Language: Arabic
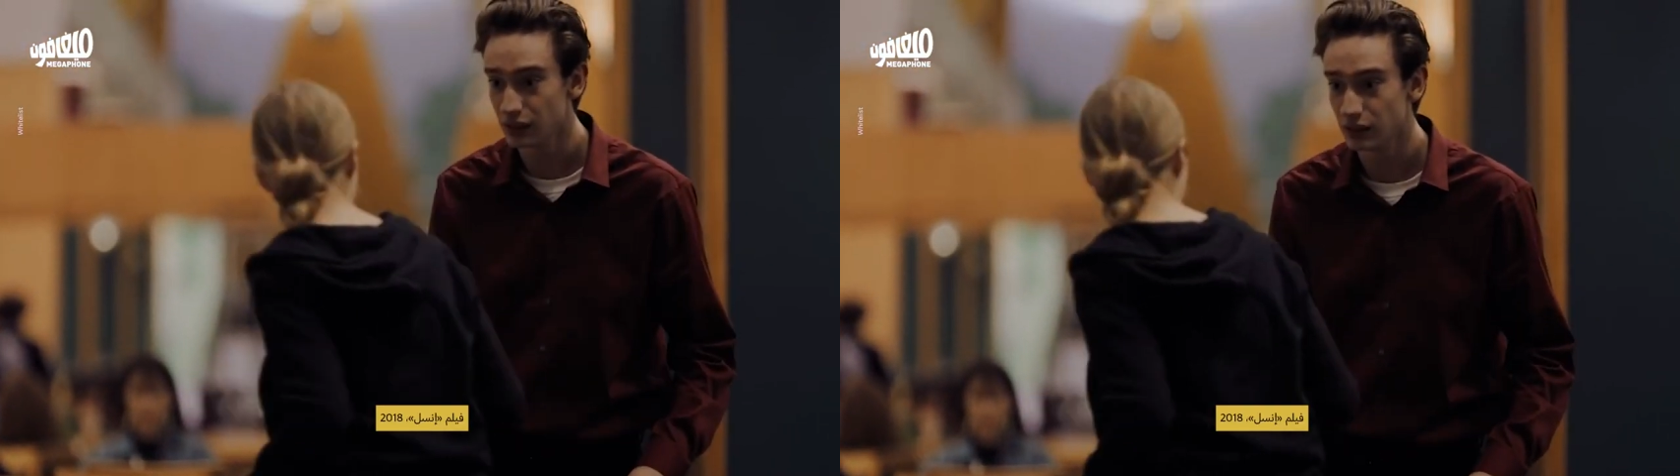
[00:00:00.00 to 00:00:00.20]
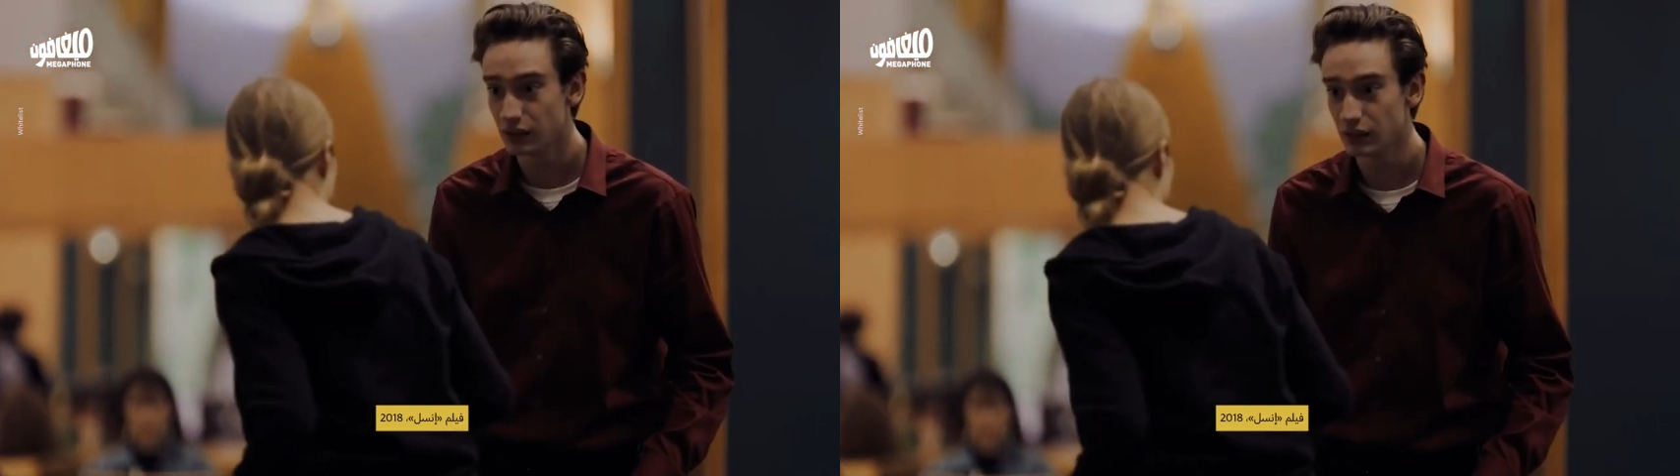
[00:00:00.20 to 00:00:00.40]

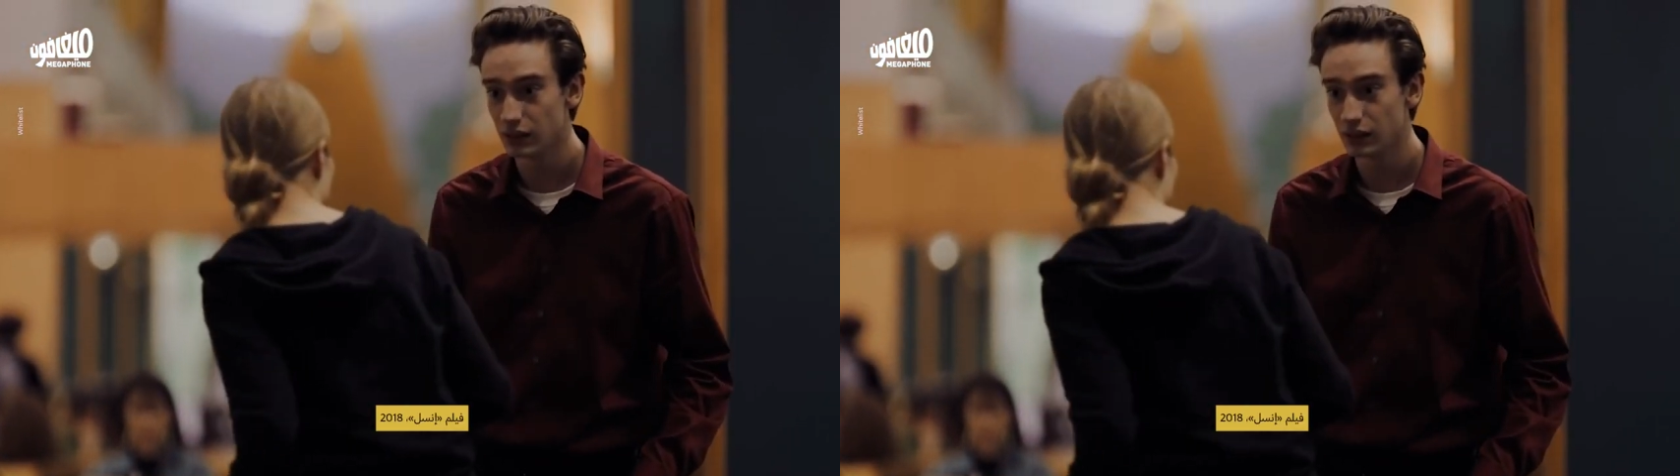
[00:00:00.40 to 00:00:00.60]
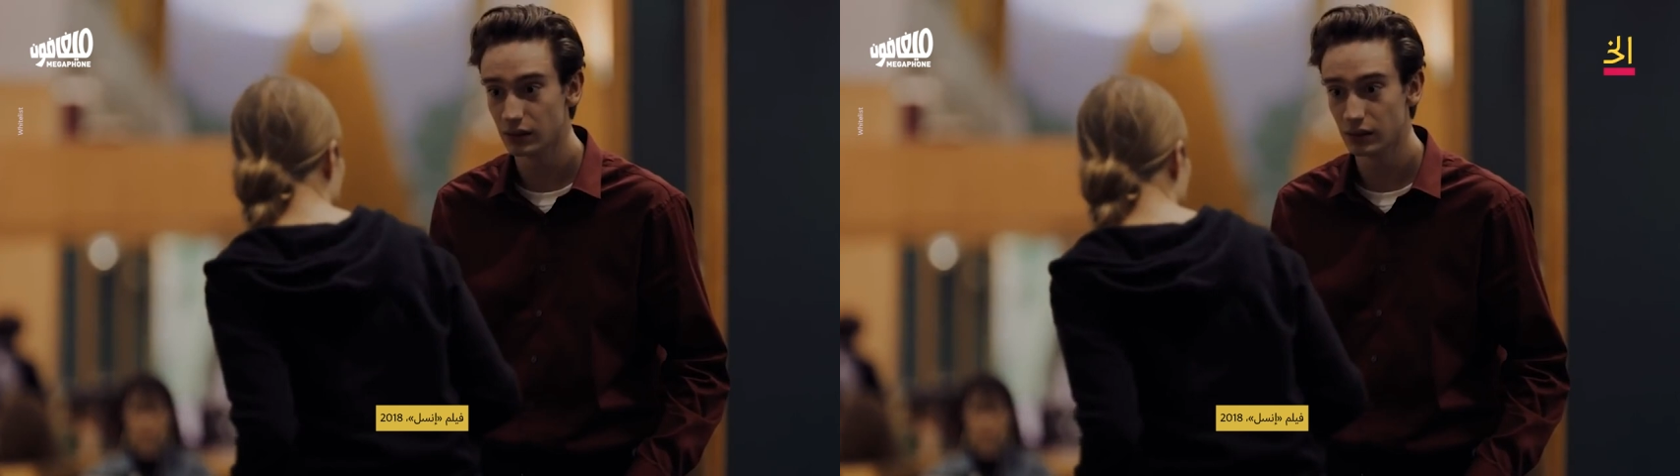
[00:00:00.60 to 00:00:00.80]
الوصفي
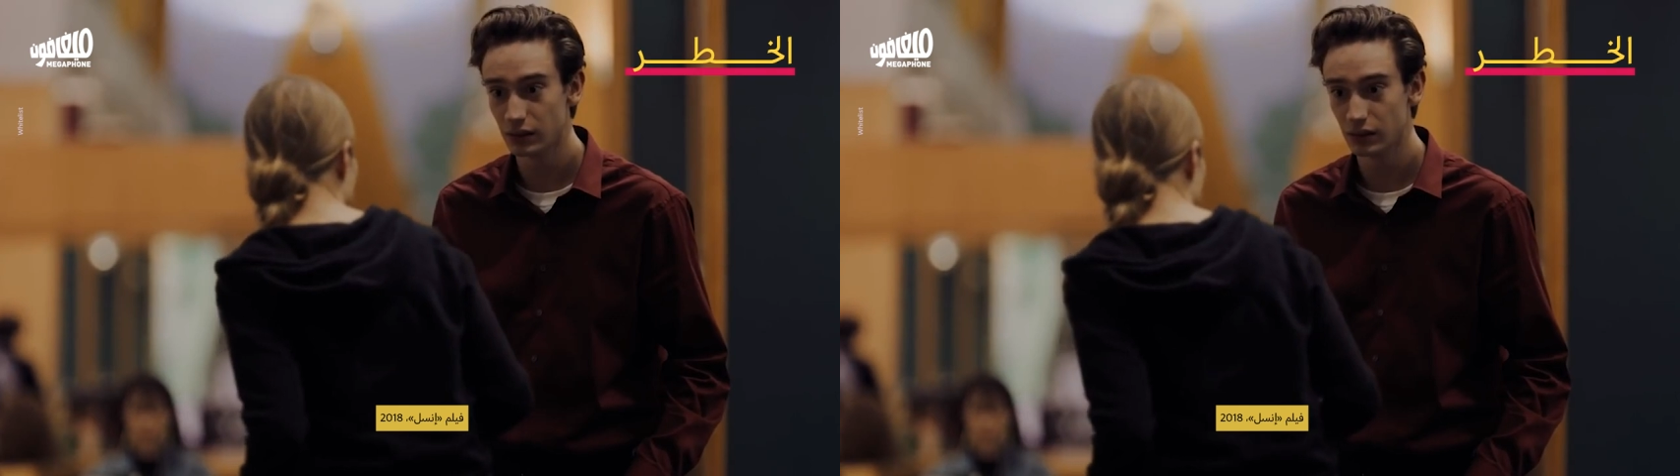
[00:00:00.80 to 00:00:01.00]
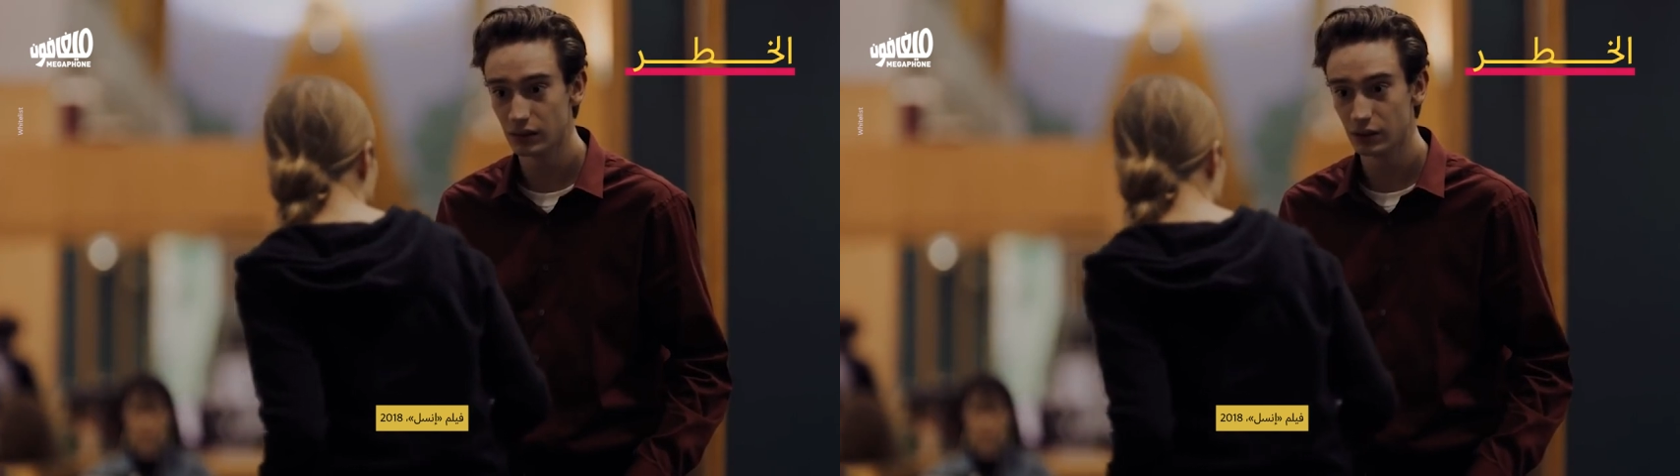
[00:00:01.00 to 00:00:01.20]
بيترجم
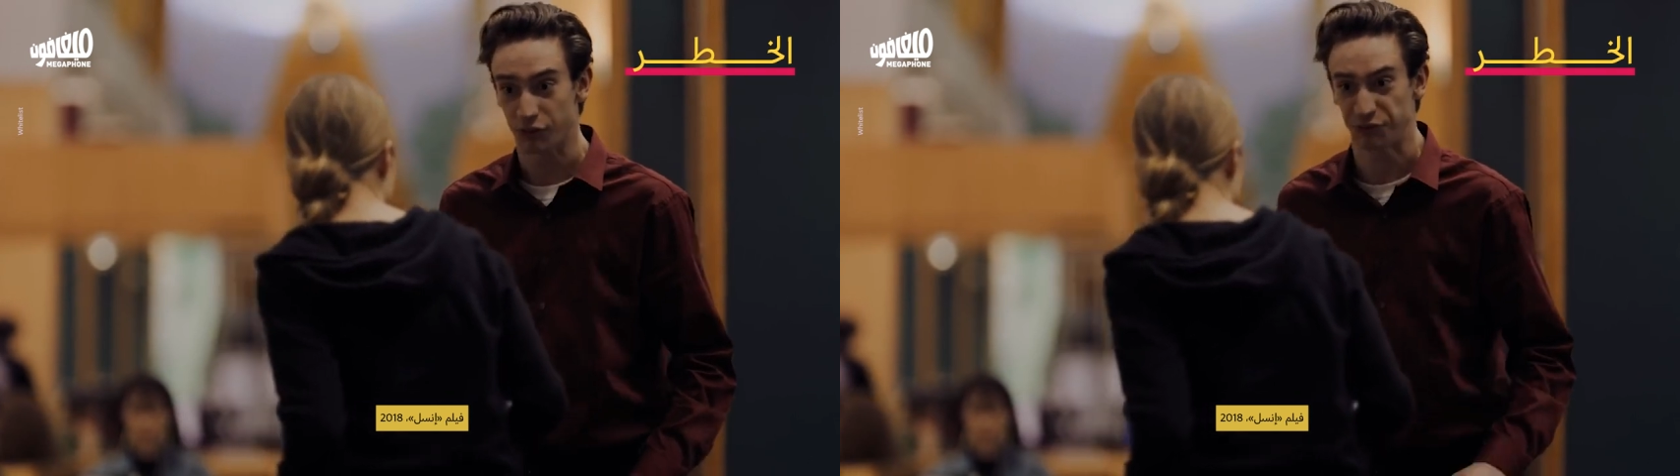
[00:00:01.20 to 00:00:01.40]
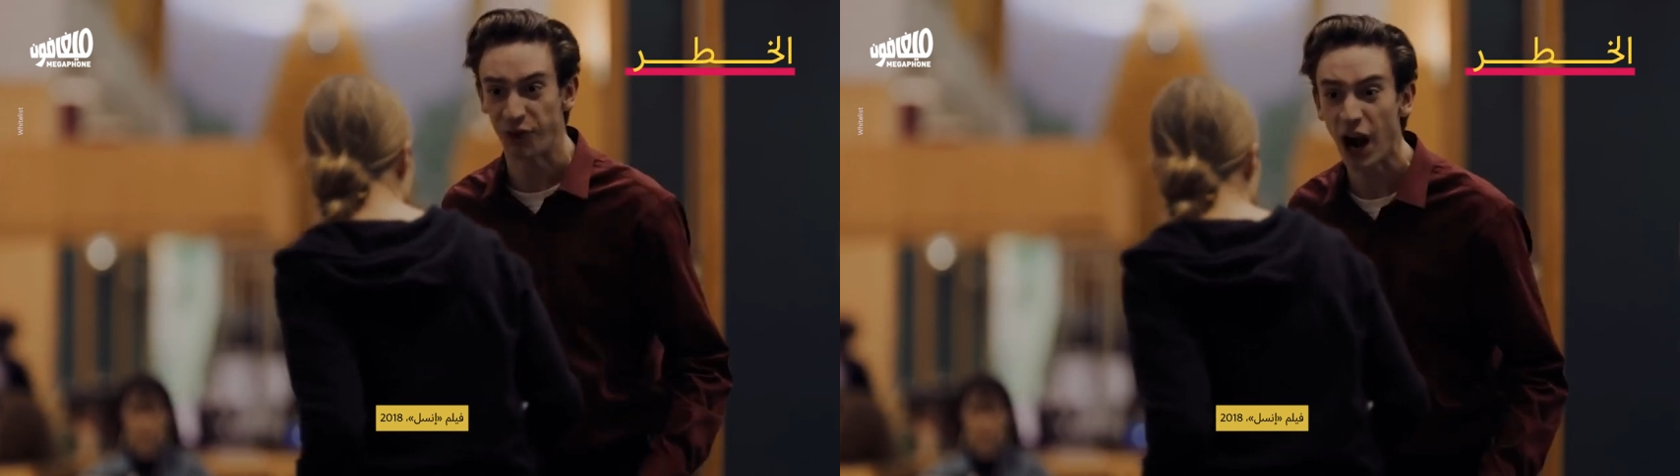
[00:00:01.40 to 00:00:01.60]
بخطر
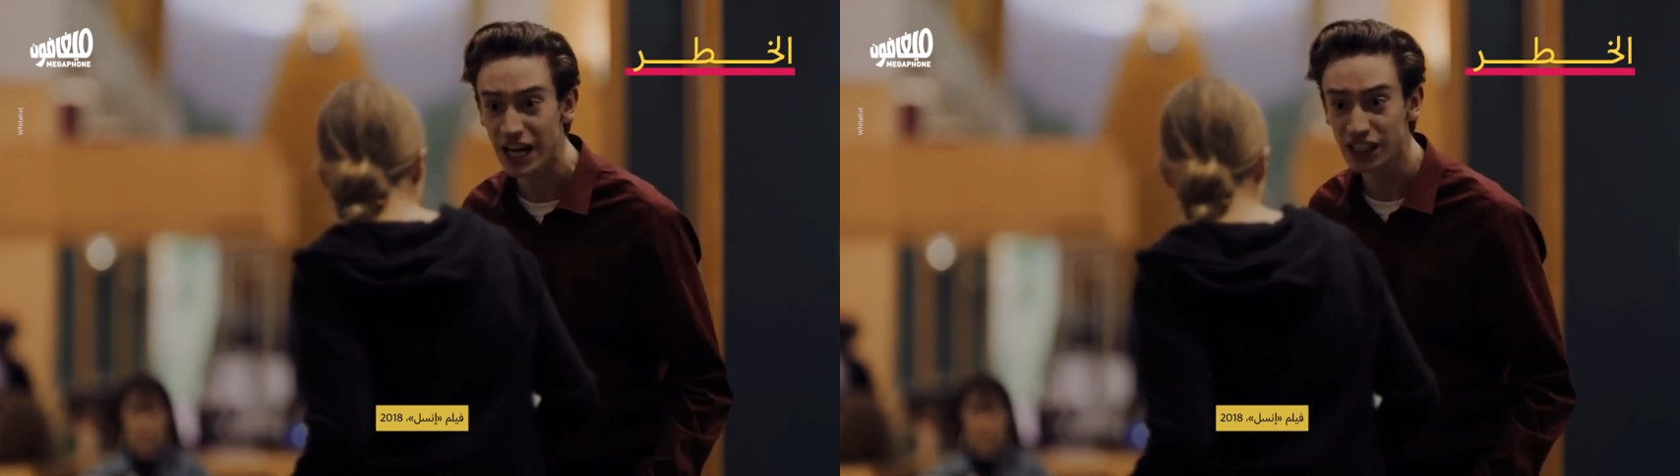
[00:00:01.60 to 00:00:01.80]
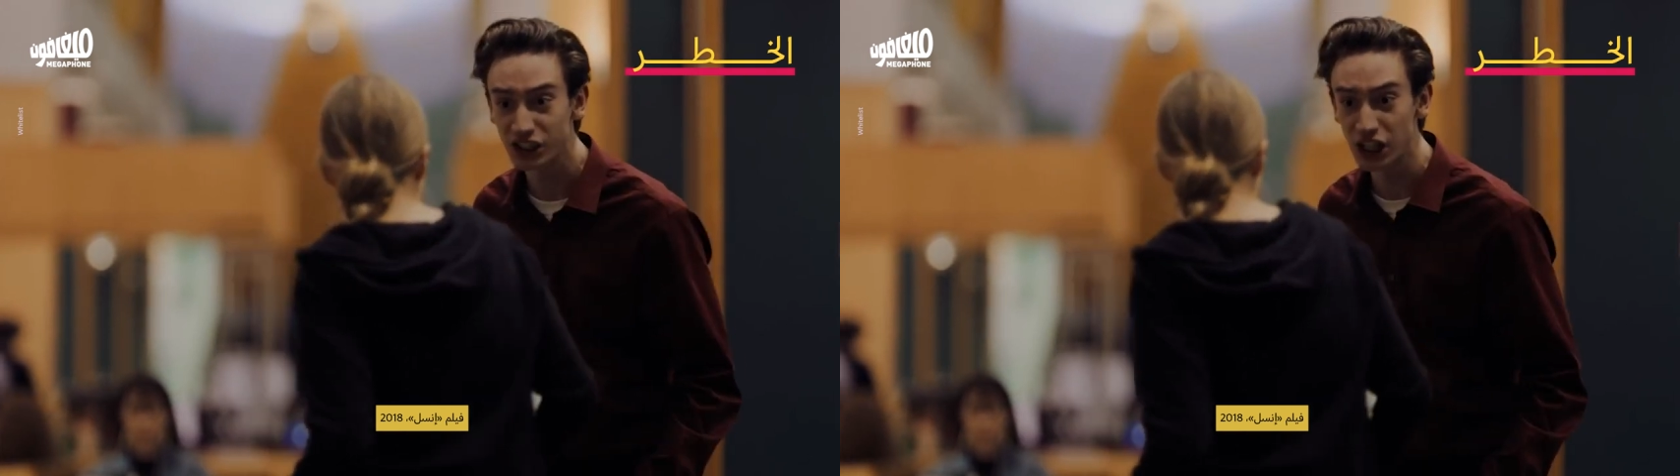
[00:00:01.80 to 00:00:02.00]
حقيقي على
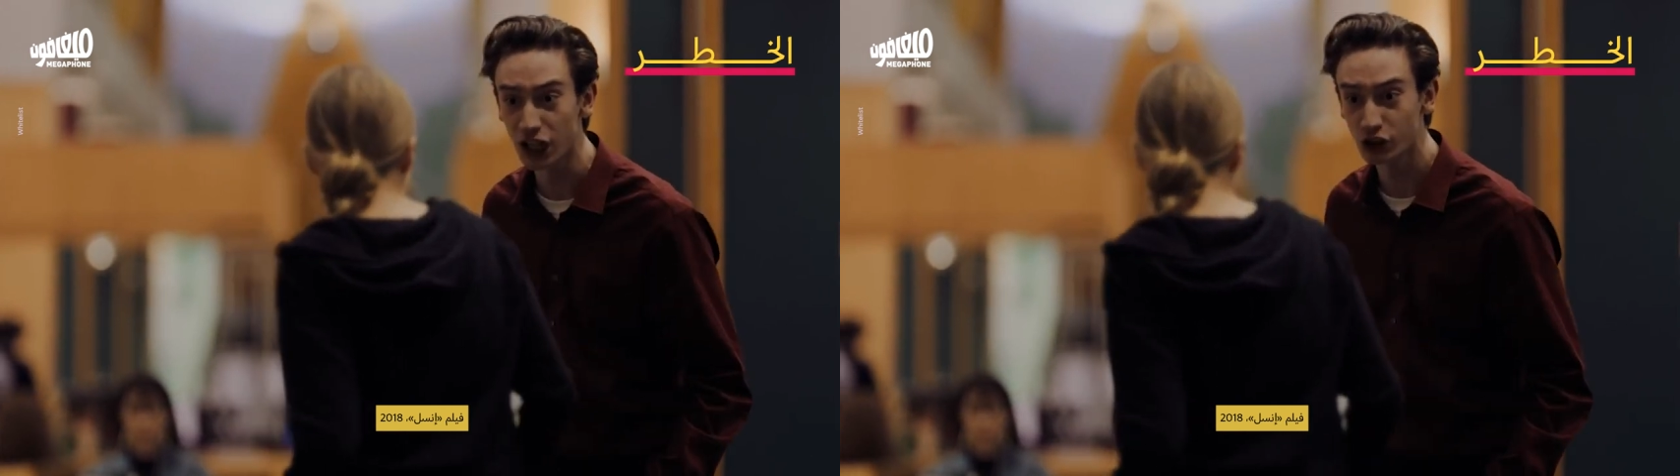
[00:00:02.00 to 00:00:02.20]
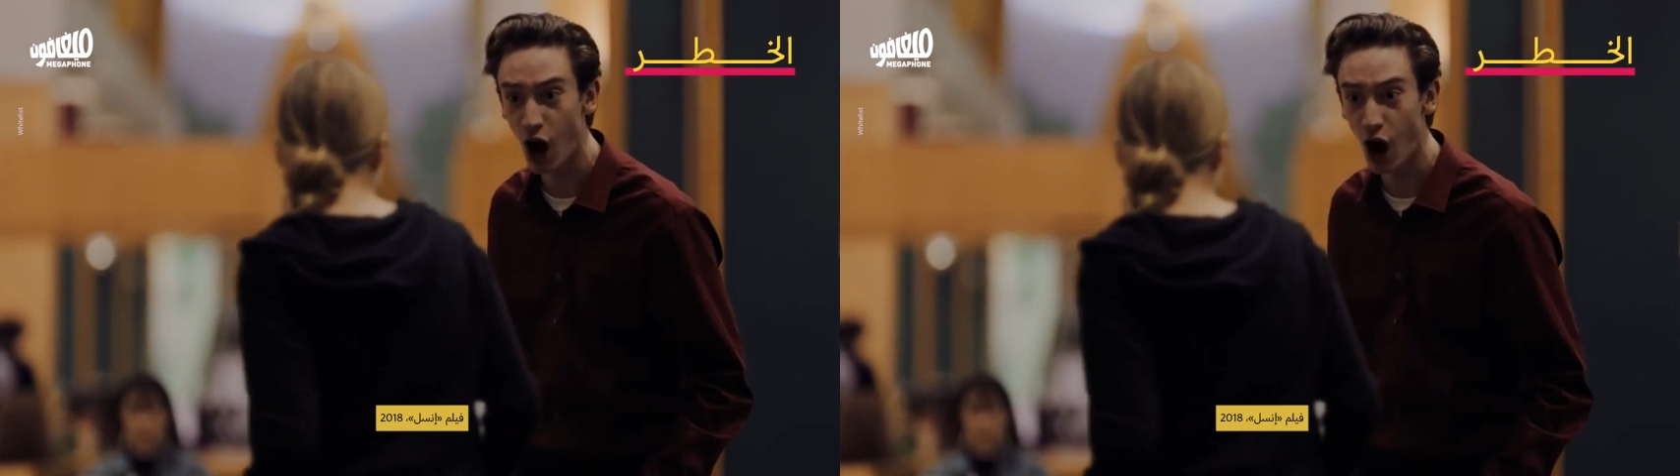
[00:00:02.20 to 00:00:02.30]
النساء